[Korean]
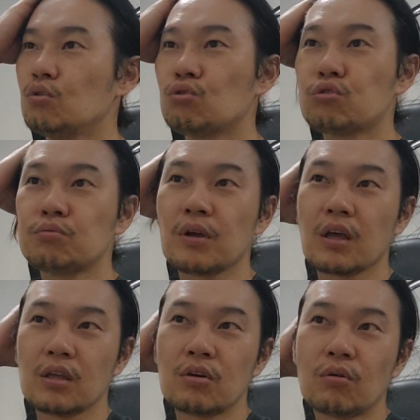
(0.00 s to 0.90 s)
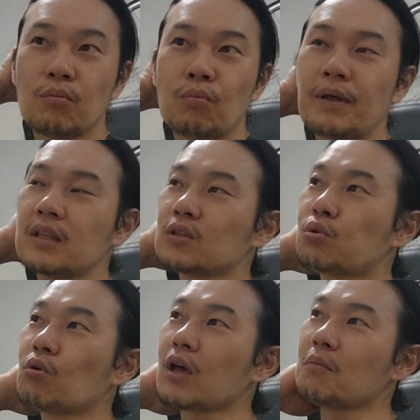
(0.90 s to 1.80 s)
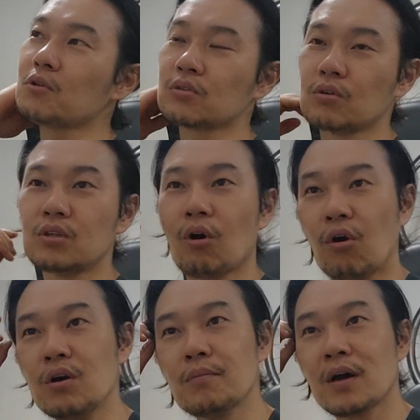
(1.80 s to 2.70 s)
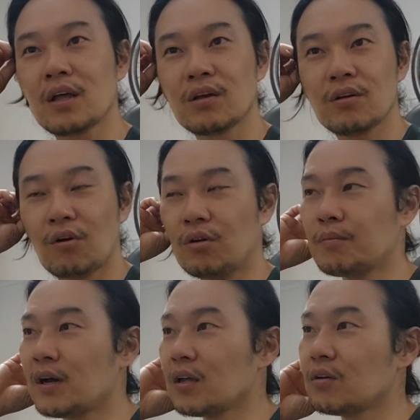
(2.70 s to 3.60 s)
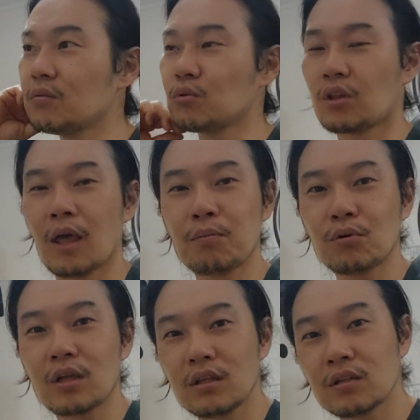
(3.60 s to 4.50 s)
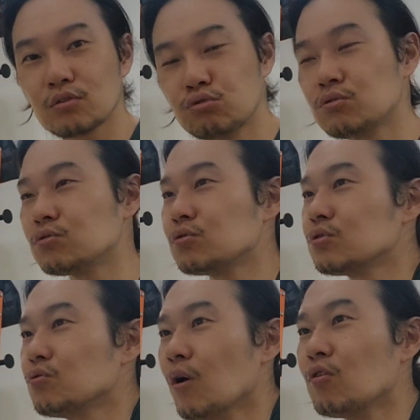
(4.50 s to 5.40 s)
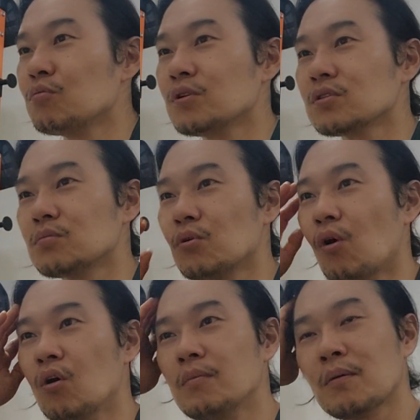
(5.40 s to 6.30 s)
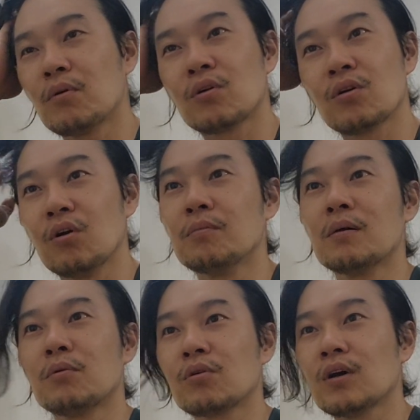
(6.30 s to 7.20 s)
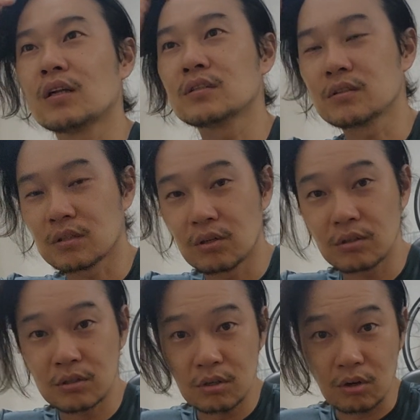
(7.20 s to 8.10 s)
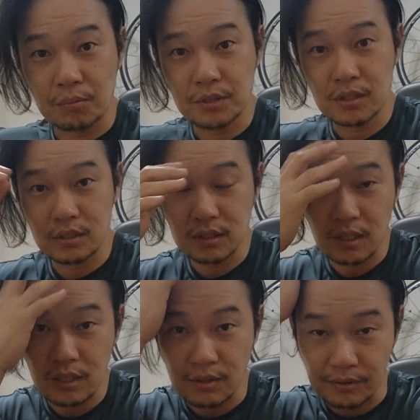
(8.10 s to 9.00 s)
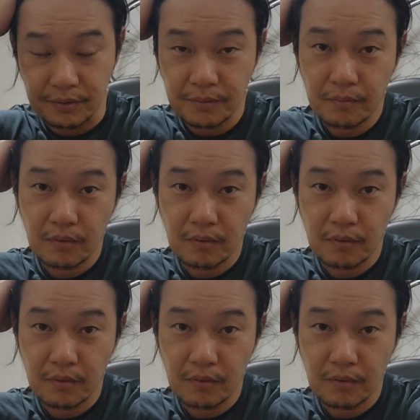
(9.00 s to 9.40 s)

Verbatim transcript: 유튜브에 이거 뭐 맨날 소개하면서 이거 얼마예요? 얼마예요? 뭐 대본에 있는 거 줄줄줄줄 외우면서 뭐 얼마 벌어요? 얼마 벌어요? 하는 그런 그런 업체들 있잖아요.